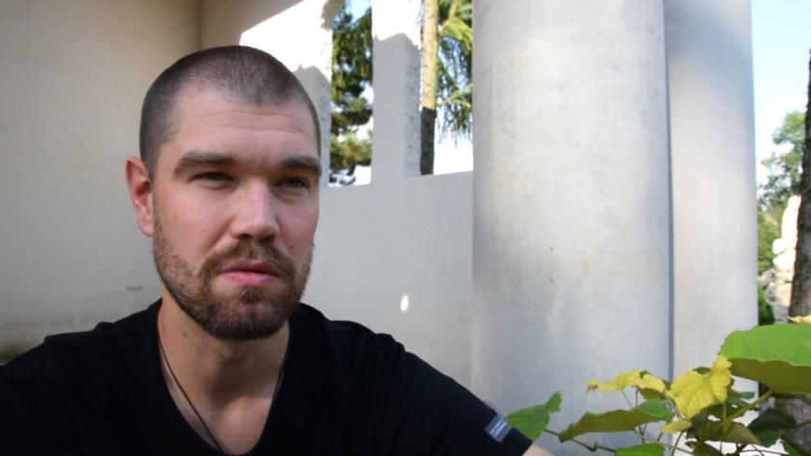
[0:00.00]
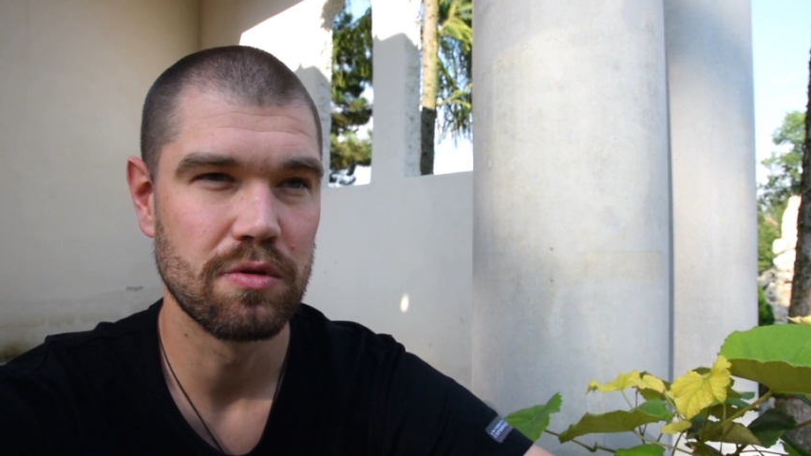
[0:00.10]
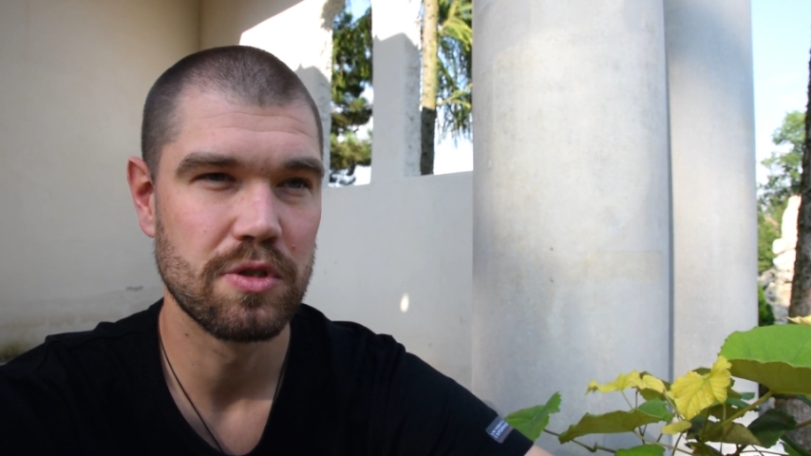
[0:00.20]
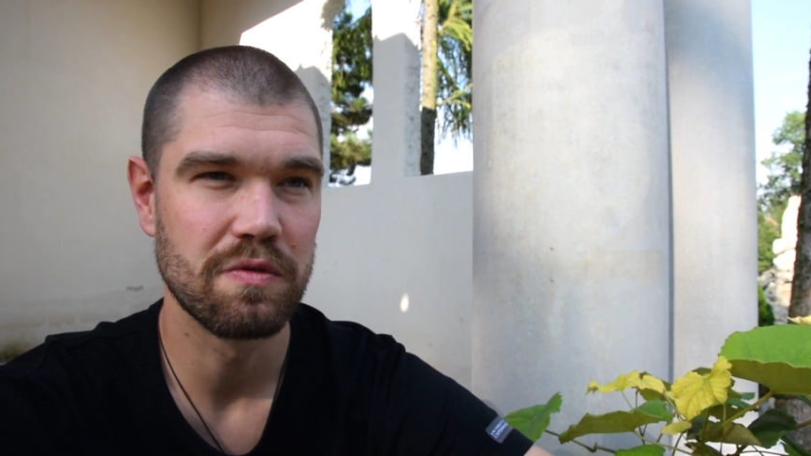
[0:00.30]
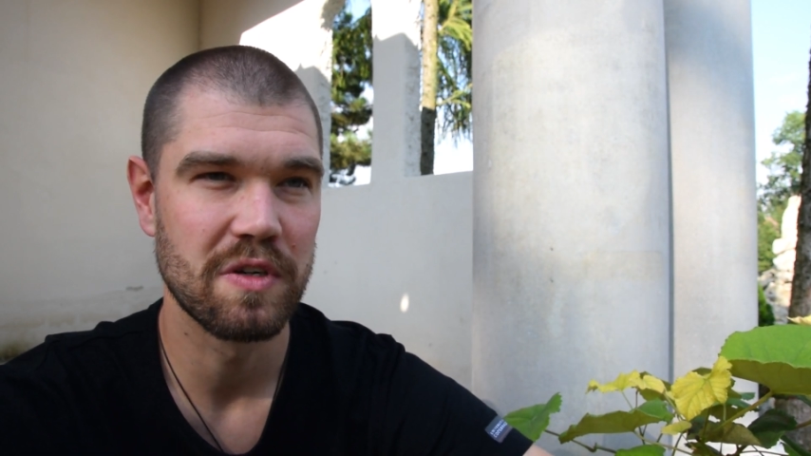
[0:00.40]

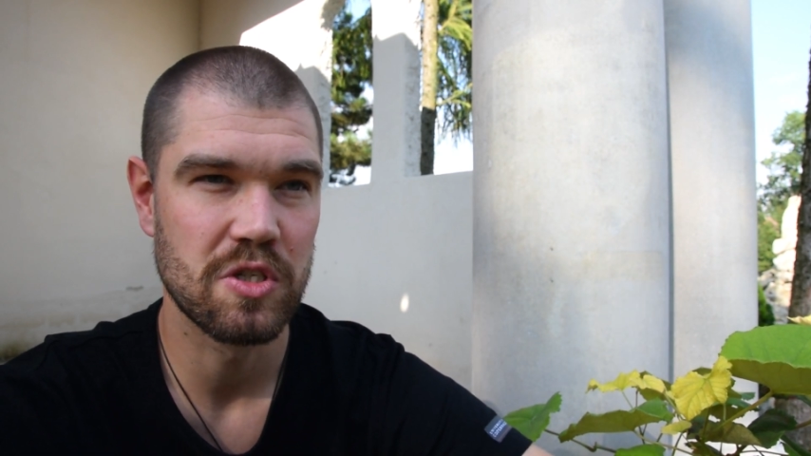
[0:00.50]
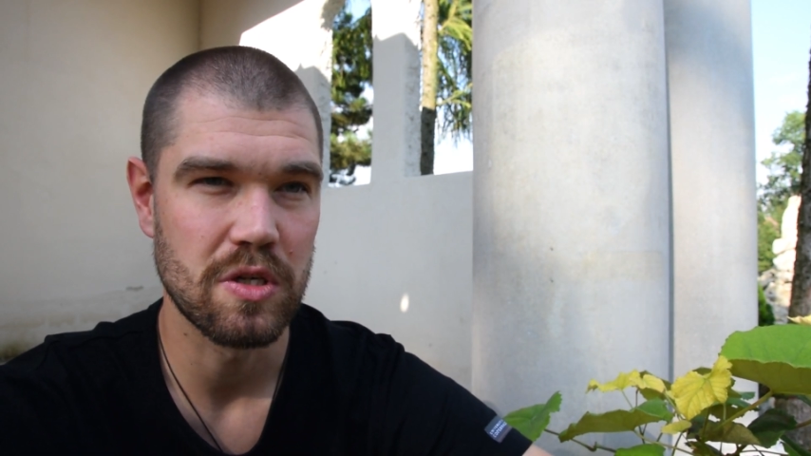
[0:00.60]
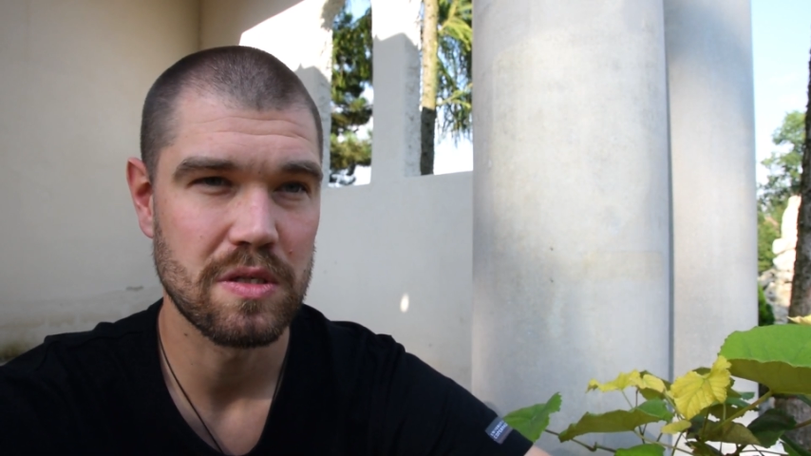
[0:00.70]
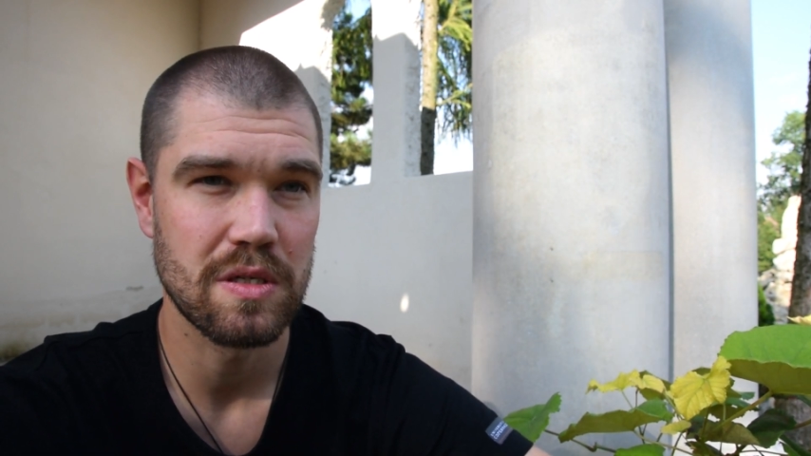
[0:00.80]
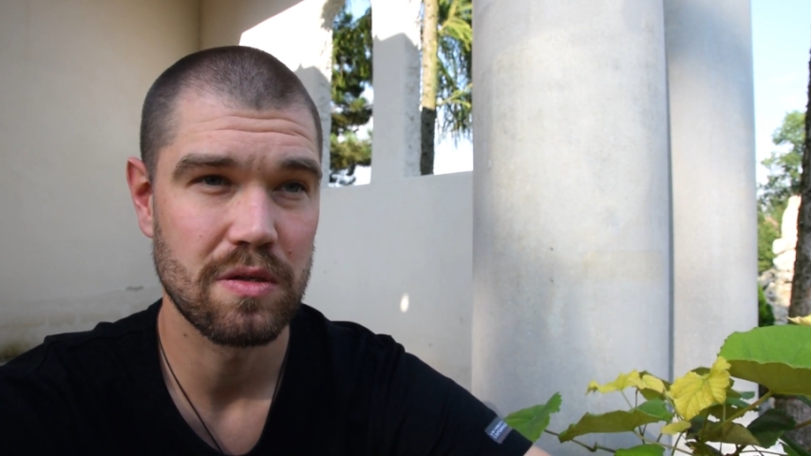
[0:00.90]
ludzi
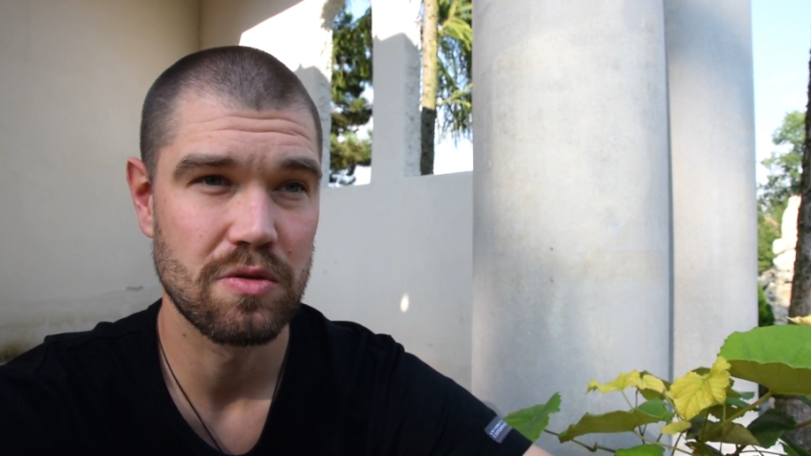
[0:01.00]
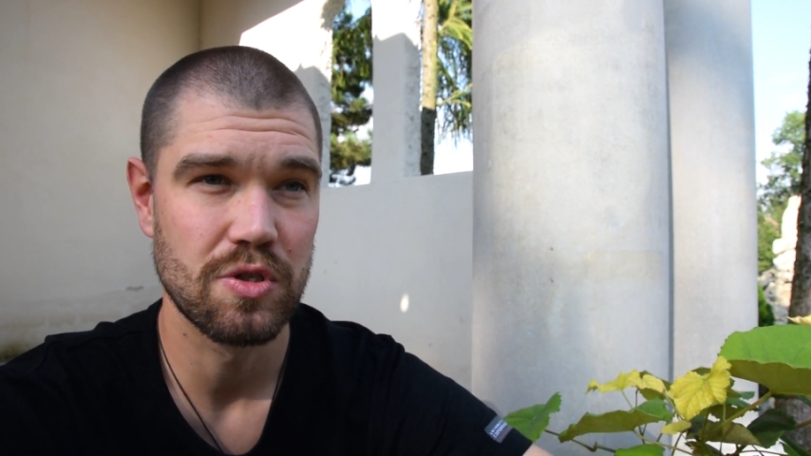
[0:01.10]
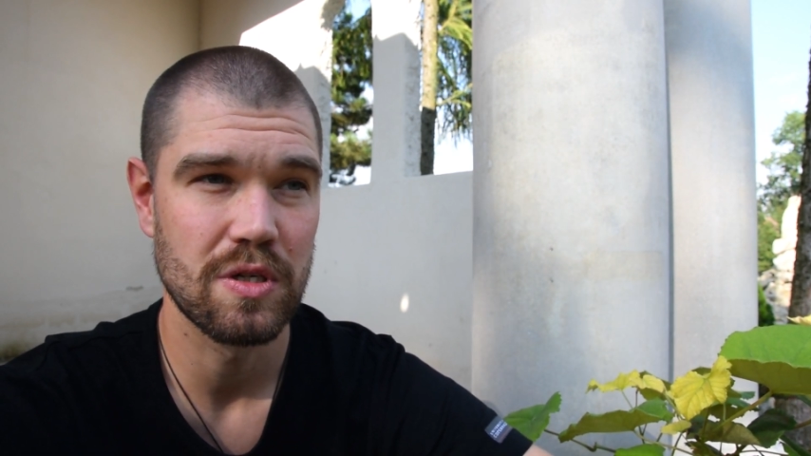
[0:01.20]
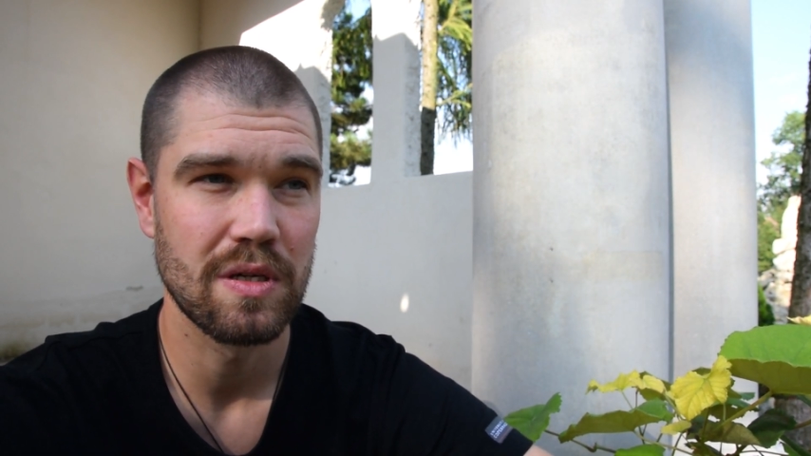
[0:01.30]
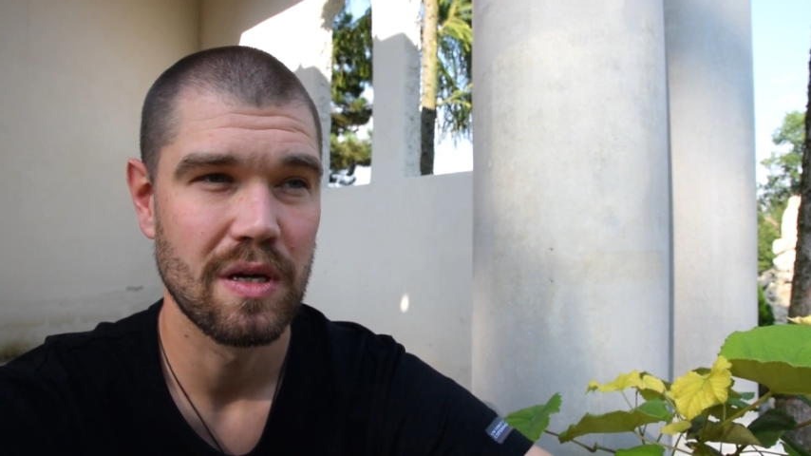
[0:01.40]
wierzących,
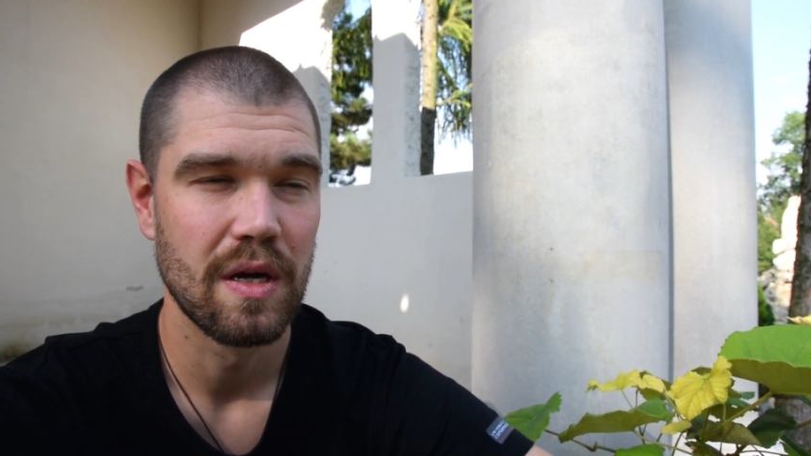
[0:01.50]
którzy